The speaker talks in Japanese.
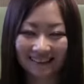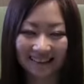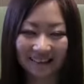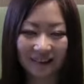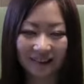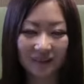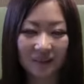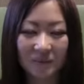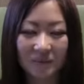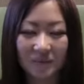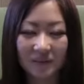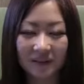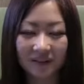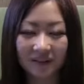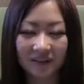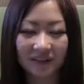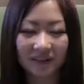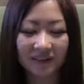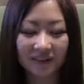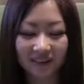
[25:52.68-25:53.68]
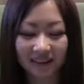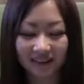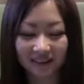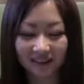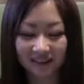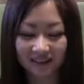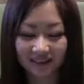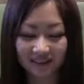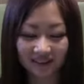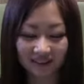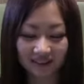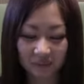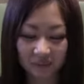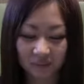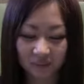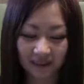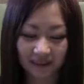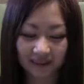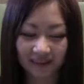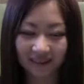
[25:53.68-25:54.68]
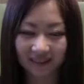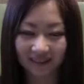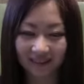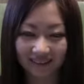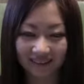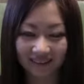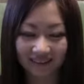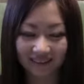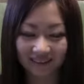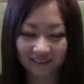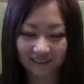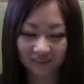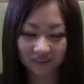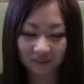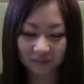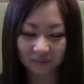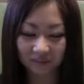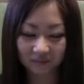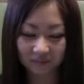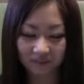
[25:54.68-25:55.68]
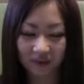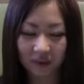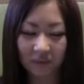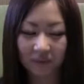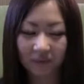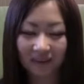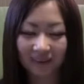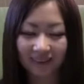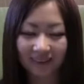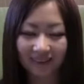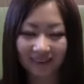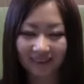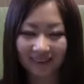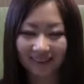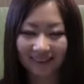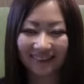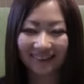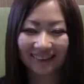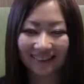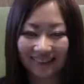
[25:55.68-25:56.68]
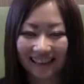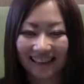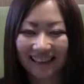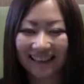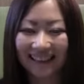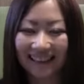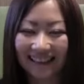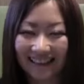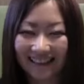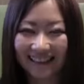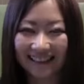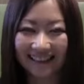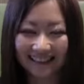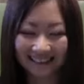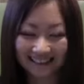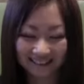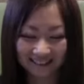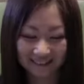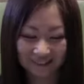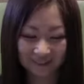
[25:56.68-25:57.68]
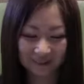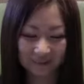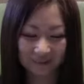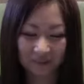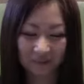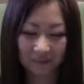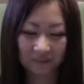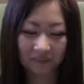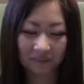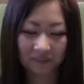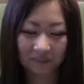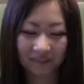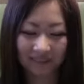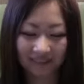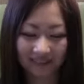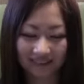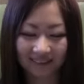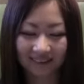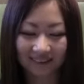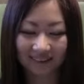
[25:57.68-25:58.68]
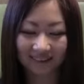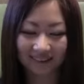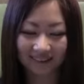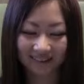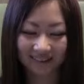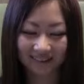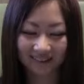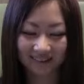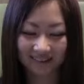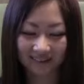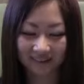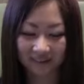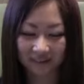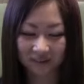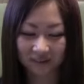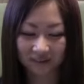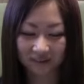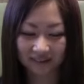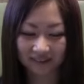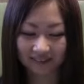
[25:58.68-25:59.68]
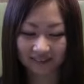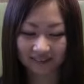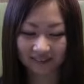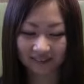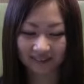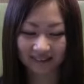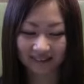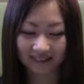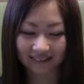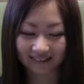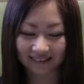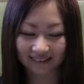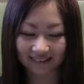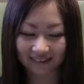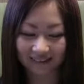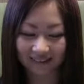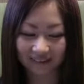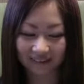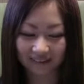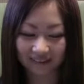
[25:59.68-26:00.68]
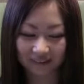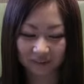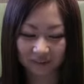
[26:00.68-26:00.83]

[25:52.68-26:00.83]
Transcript: コメントには書いてないけど見てんねんで一応たまに書くけどな今日ぼやそうそうそうそうどんな話言うてる